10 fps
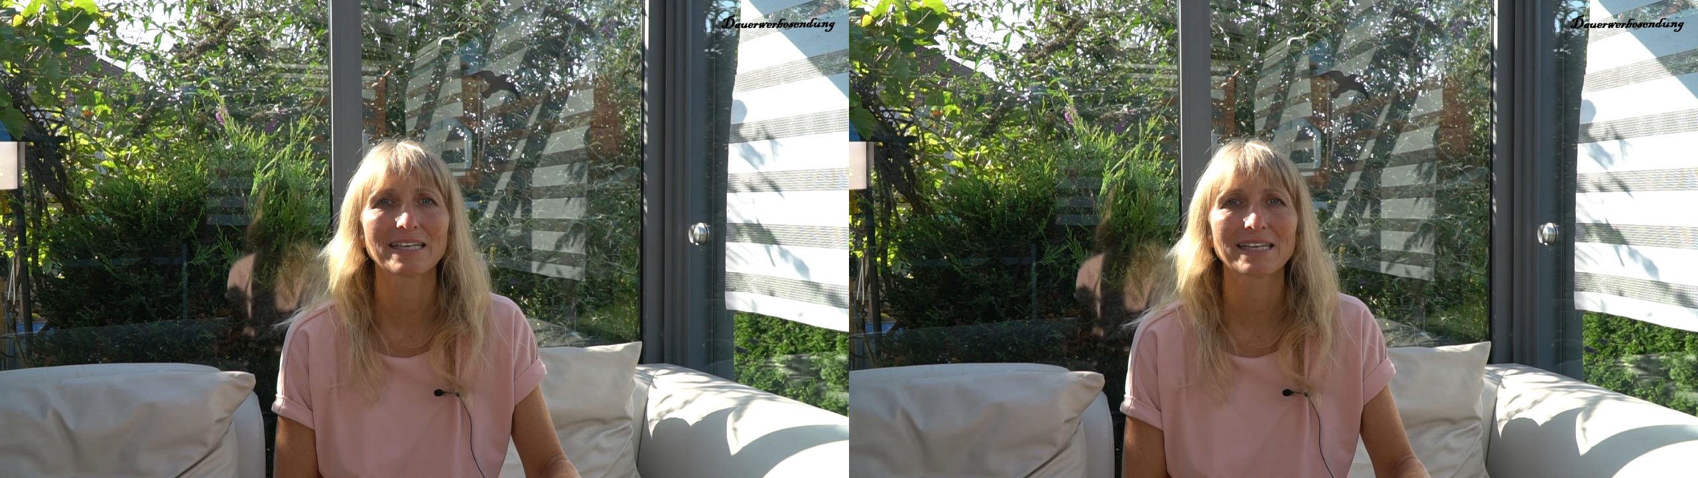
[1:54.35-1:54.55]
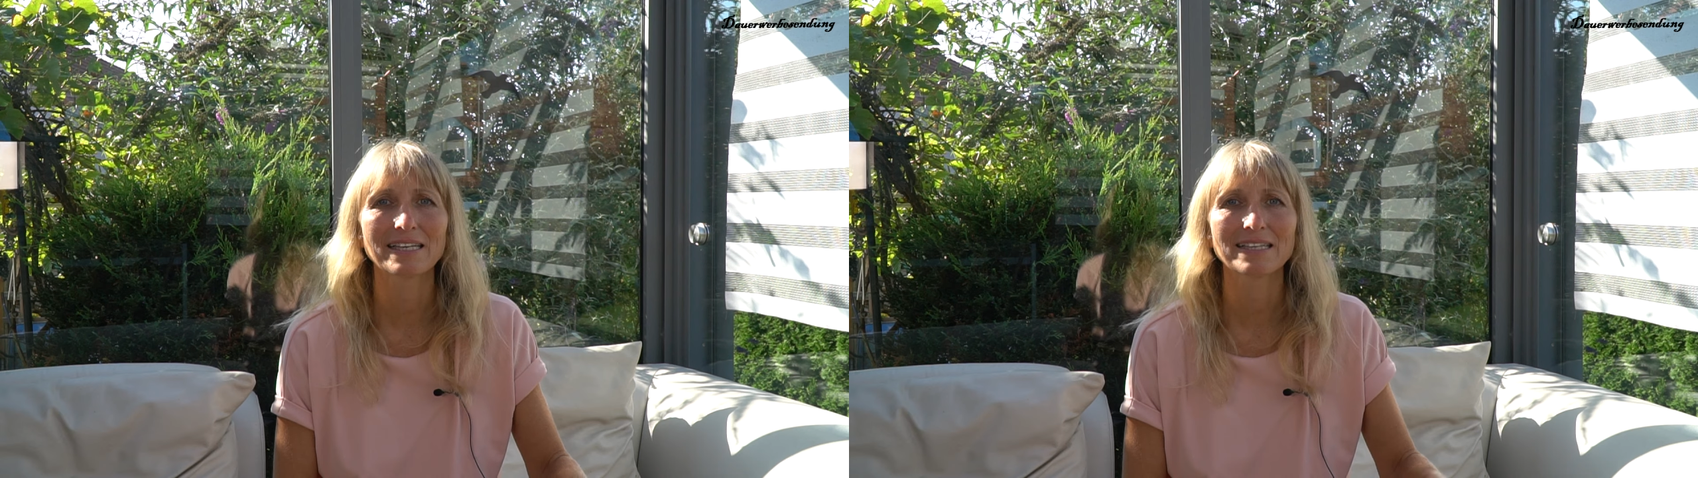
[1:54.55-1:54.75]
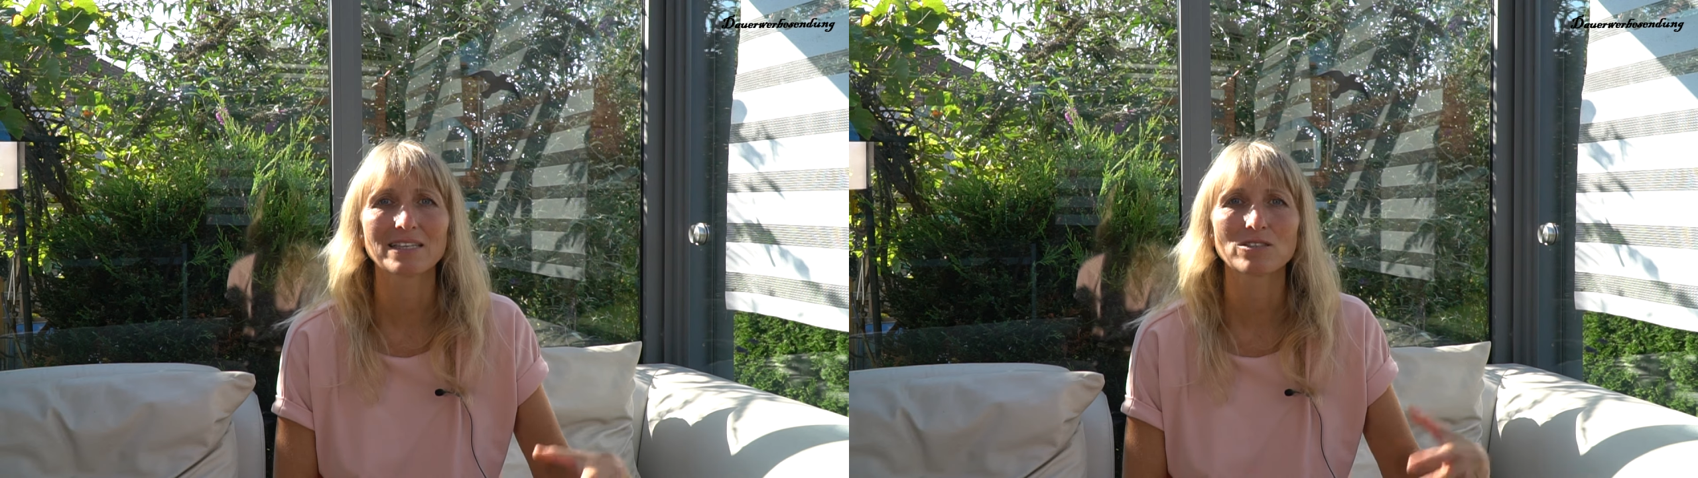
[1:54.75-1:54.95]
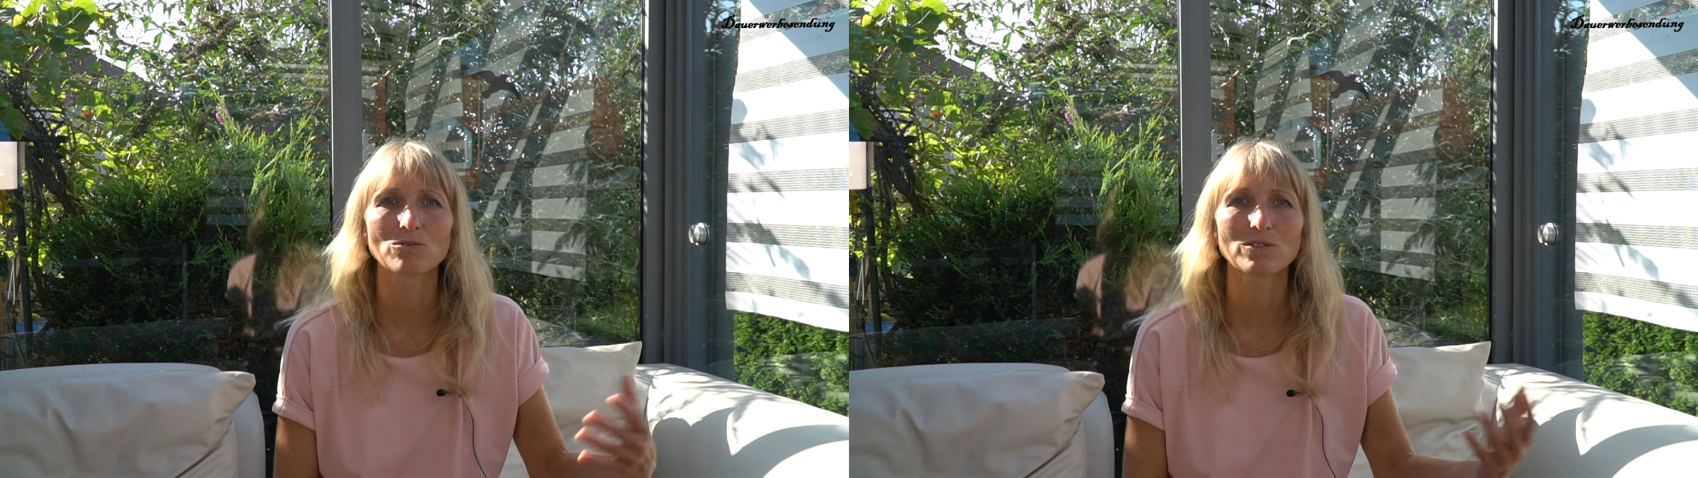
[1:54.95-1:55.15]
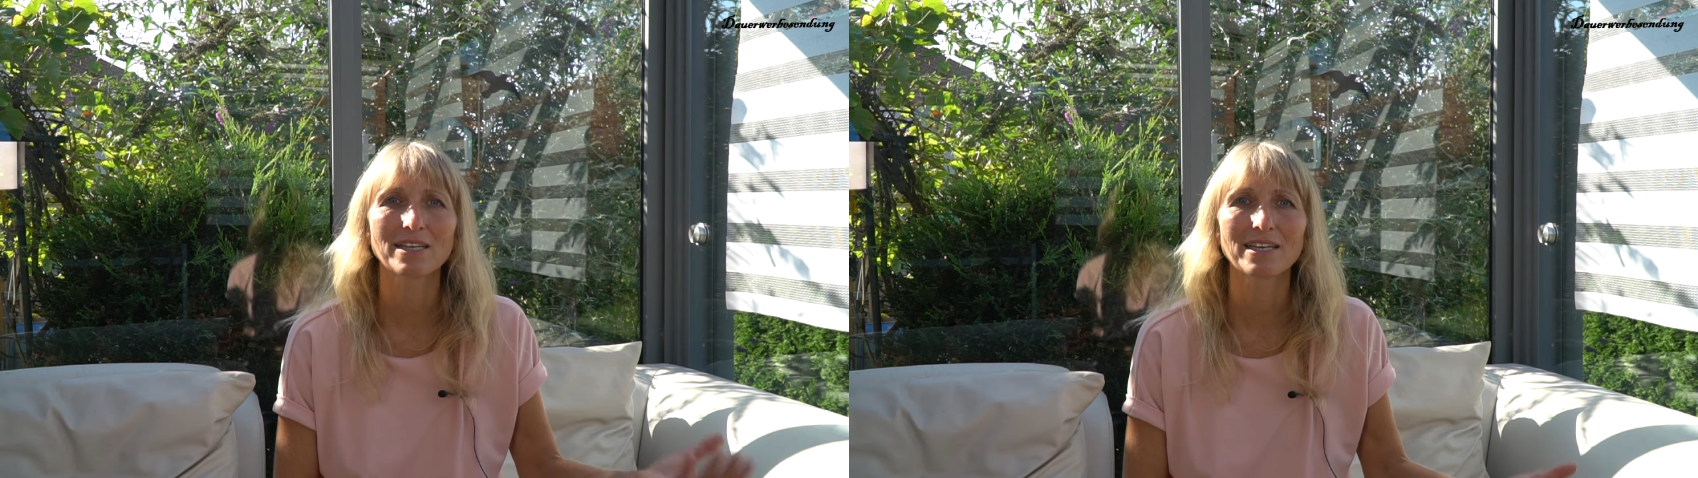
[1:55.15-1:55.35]

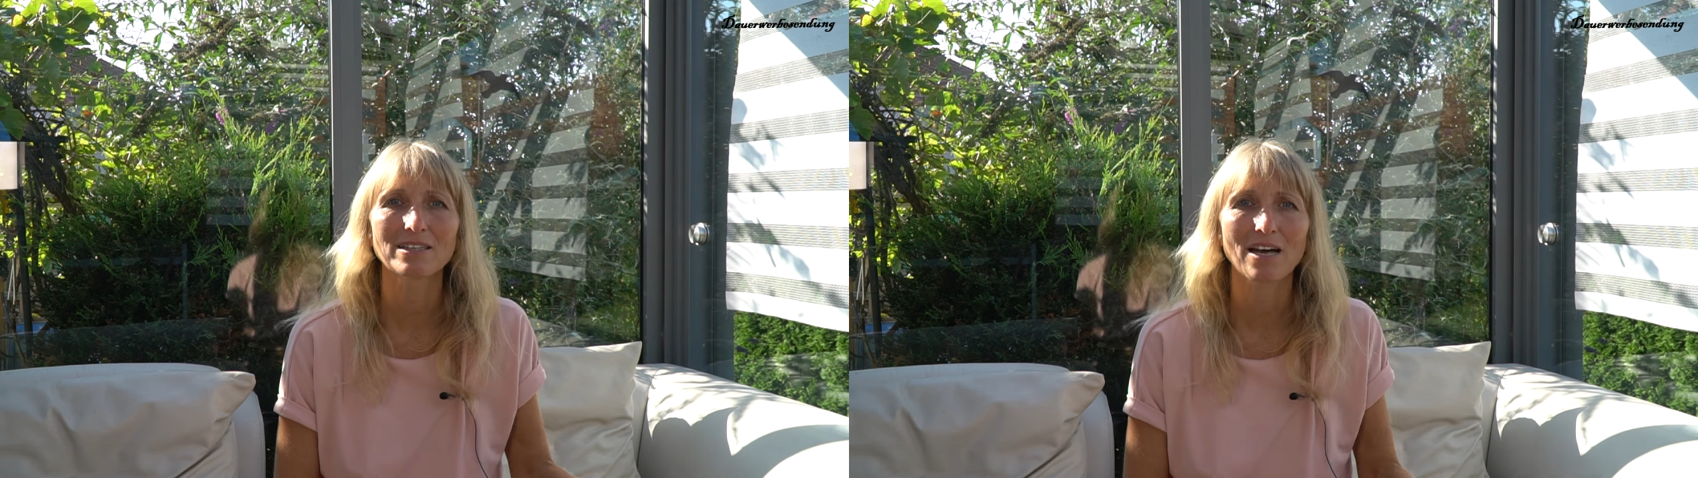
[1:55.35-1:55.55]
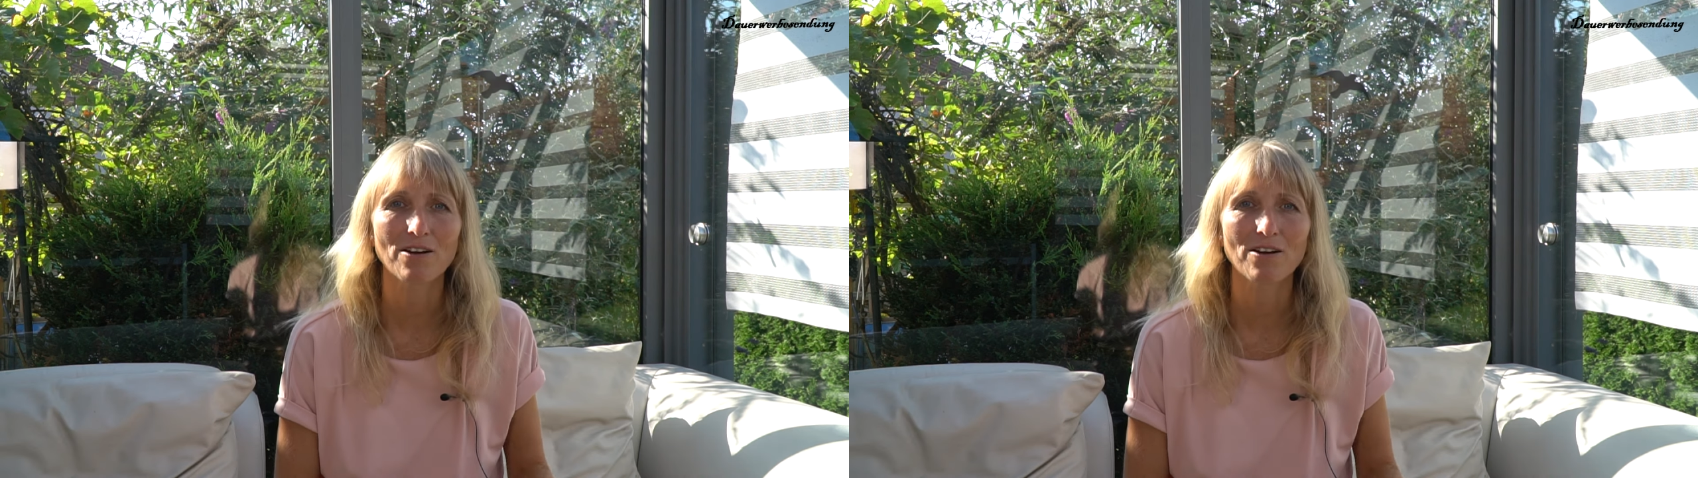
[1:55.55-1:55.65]
jeniges und geht